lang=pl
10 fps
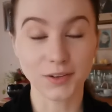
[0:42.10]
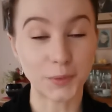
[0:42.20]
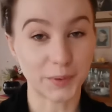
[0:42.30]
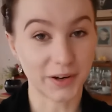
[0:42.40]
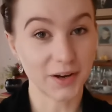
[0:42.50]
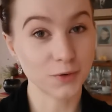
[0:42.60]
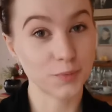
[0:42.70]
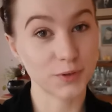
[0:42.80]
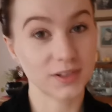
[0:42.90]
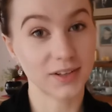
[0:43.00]
Dobra, ja już
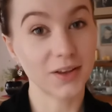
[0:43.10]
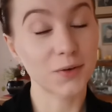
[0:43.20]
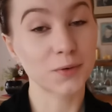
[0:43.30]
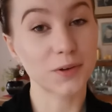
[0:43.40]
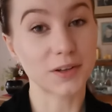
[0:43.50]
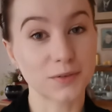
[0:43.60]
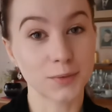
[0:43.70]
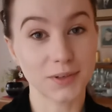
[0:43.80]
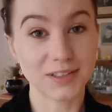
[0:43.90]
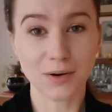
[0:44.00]
po śniadaniu i w
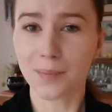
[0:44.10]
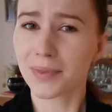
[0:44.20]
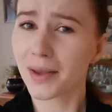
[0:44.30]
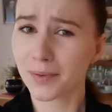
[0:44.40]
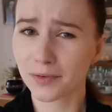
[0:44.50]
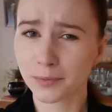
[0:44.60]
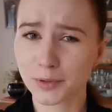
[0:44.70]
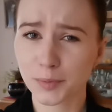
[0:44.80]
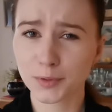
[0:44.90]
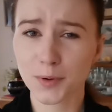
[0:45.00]
sumie chciałam najpierw
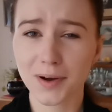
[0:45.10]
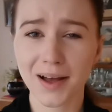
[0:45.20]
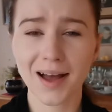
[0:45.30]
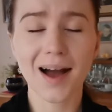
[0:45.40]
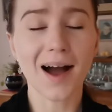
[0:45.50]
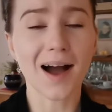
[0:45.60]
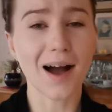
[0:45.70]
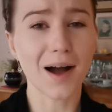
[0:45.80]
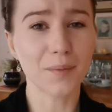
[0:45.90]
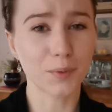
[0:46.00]
umyć podłogę,
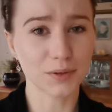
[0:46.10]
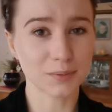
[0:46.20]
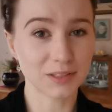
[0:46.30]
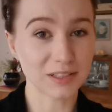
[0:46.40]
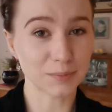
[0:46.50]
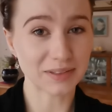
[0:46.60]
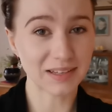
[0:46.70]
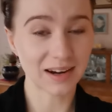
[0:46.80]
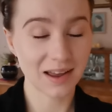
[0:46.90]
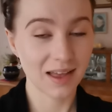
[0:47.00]
a potem iść na
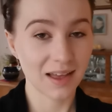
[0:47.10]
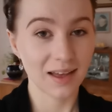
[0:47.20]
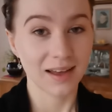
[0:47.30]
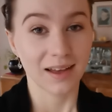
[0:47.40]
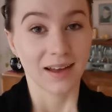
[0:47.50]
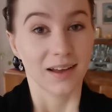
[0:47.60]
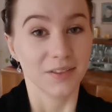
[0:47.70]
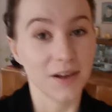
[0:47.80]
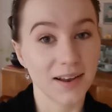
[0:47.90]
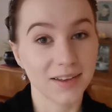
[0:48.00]
spacer,
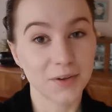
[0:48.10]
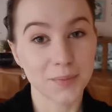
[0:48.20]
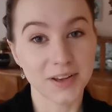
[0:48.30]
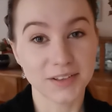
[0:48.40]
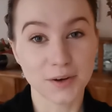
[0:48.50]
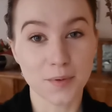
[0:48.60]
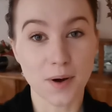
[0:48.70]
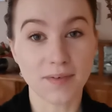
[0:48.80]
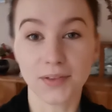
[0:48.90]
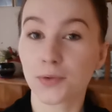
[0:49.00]
no ale Dominik zrobił
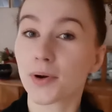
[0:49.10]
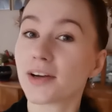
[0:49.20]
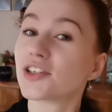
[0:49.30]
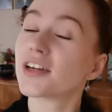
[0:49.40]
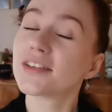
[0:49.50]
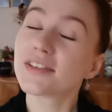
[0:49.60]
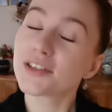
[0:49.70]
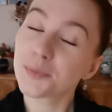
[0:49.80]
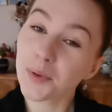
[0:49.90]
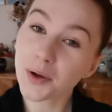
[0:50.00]
awanturę, że jest
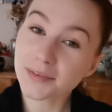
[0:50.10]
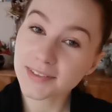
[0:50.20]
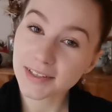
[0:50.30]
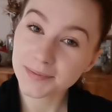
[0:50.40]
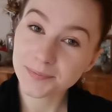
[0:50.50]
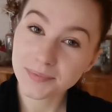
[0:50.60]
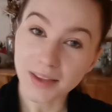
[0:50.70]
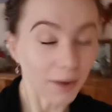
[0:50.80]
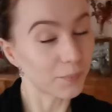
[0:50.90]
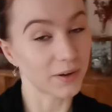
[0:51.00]
śpiący.
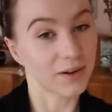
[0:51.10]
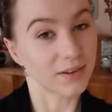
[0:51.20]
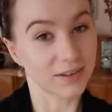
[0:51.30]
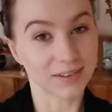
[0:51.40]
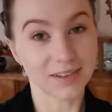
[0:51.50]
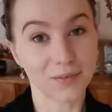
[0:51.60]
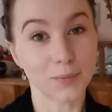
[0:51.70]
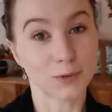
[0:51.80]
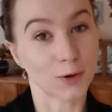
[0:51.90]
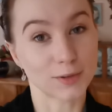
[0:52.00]
Jakby y, nie
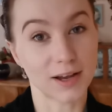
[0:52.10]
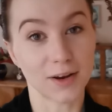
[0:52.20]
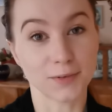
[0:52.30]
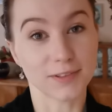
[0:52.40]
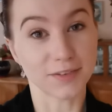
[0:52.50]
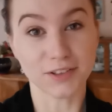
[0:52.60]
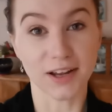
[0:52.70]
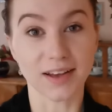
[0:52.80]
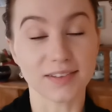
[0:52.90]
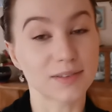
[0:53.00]
wiem o co chodzi, ale on zawsze
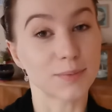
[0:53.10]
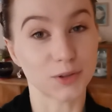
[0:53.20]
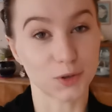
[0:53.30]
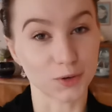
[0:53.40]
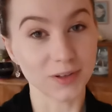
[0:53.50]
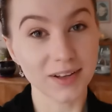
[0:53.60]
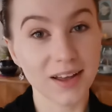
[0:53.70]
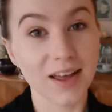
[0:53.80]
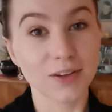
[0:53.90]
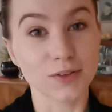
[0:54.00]
jak jest zmęczony,
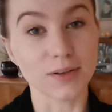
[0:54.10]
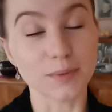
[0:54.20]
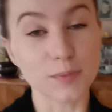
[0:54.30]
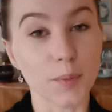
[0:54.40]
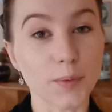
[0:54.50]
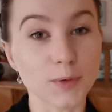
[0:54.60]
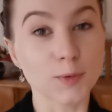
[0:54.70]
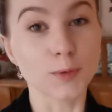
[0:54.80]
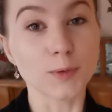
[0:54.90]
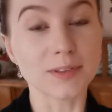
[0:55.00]
to zamiast po
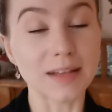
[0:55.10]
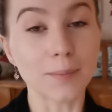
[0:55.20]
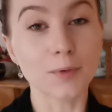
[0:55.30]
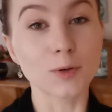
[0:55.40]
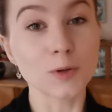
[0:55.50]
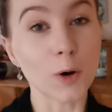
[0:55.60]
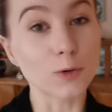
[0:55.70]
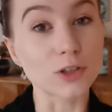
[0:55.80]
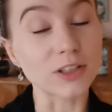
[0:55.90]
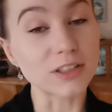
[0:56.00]
prostu zamknąć
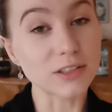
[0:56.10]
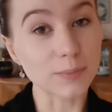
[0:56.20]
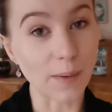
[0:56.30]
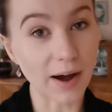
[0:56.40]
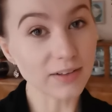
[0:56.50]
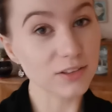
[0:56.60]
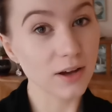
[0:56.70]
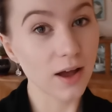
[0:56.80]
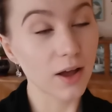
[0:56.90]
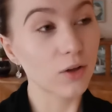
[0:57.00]
oczy i iść spać,
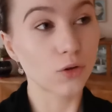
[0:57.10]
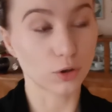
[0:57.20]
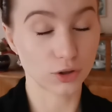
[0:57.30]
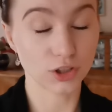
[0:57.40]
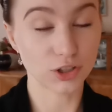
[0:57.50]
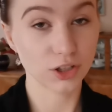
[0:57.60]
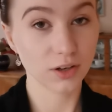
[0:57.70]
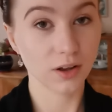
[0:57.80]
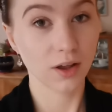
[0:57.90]
to krzyczy,